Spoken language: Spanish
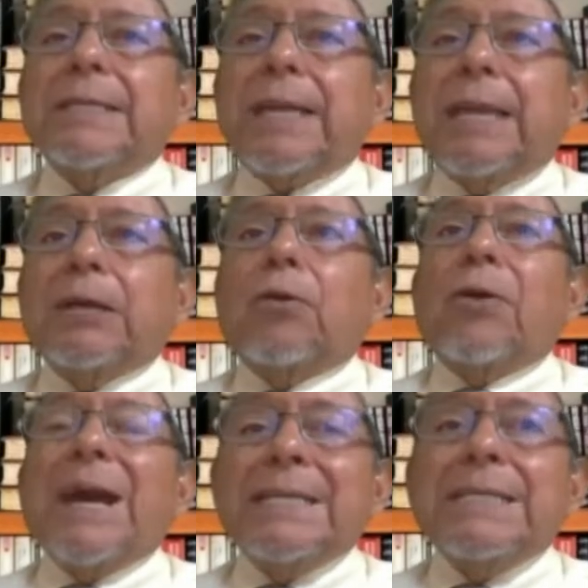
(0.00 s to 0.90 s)
tren
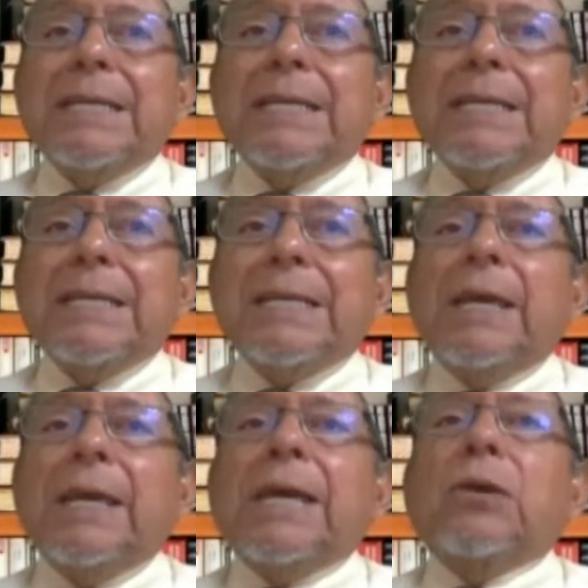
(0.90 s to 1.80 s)
con gas natural
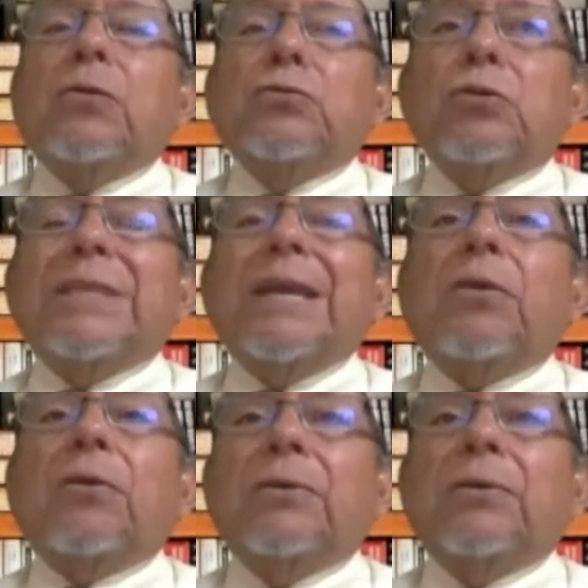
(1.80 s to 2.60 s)
cruzó Ticlio.